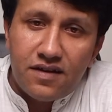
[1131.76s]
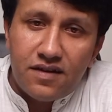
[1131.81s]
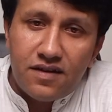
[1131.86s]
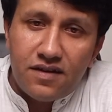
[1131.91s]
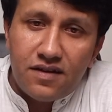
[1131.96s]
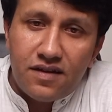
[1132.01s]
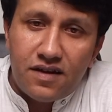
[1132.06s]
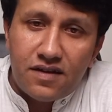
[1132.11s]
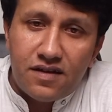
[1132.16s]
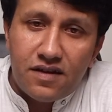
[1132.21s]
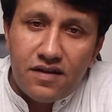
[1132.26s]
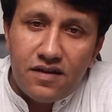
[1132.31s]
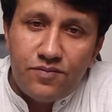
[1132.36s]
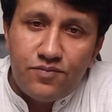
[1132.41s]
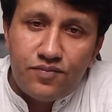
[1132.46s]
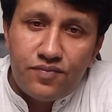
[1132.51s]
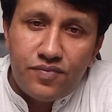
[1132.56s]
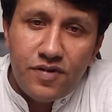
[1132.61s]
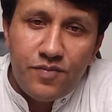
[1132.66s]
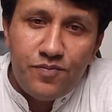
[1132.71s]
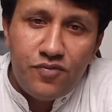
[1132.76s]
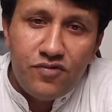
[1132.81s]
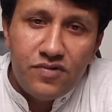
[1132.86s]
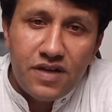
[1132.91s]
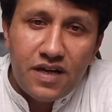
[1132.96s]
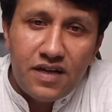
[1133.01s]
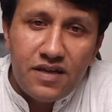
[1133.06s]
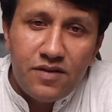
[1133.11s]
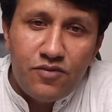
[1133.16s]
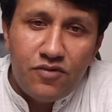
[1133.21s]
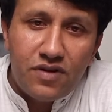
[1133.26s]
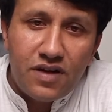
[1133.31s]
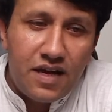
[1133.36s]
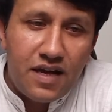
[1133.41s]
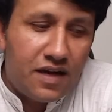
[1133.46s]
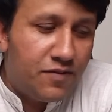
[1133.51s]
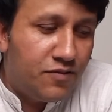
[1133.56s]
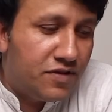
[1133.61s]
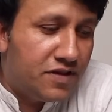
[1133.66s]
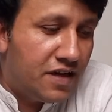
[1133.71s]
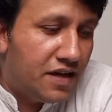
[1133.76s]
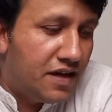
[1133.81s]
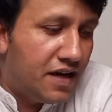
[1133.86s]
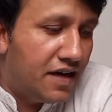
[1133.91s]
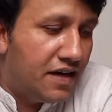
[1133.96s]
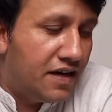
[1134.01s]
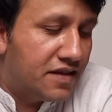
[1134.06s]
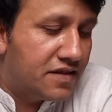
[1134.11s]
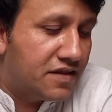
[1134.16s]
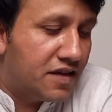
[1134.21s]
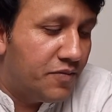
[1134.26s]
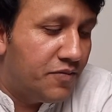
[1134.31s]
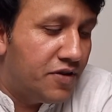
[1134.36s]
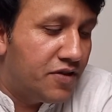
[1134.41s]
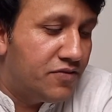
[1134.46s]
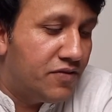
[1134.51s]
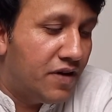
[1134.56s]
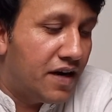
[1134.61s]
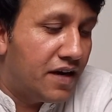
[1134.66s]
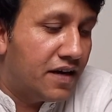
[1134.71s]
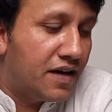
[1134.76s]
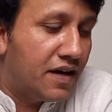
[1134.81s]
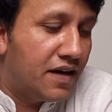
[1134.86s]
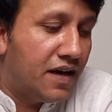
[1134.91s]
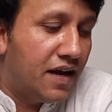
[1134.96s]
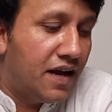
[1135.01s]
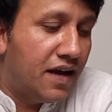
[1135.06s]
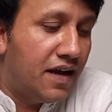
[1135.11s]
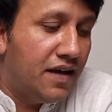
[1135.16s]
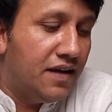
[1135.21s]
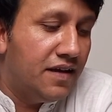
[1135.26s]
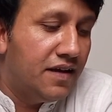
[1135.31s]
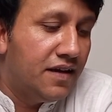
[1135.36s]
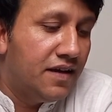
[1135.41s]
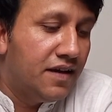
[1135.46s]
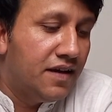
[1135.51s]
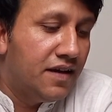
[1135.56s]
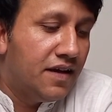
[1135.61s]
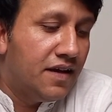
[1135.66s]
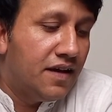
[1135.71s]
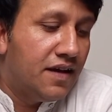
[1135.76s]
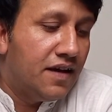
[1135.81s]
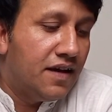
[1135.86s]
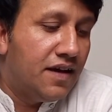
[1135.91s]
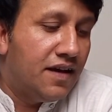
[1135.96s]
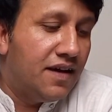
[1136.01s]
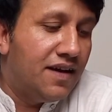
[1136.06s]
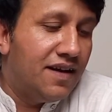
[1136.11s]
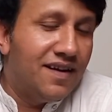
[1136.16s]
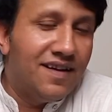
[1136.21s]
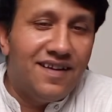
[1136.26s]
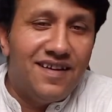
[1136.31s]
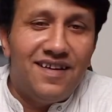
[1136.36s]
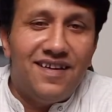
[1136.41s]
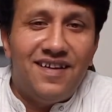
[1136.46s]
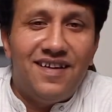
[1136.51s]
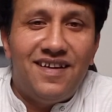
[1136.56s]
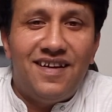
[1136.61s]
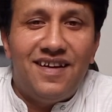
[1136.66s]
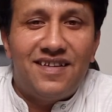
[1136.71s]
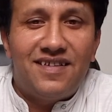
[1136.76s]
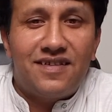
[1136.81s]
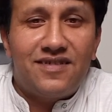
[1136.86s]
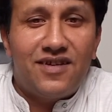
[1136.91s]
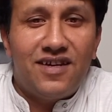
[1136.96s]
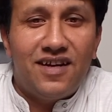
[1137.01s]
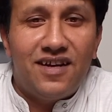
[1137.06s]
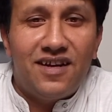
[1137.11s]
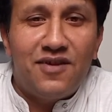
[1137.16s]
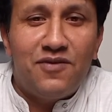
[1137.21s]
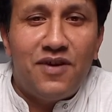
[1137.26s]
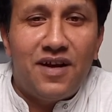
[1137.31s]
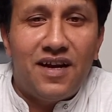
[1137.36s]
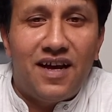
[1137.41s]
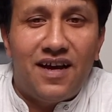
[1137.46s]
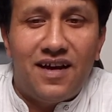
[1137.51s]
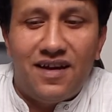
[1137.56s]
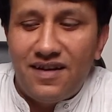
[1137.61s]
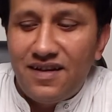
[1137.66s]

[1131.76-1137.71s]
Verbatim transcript: अच्छा पूजा जी बोल रहे हैं कि मुझे लैंडस्केप भी ज्वाइन करना है अच्छा कलर वाला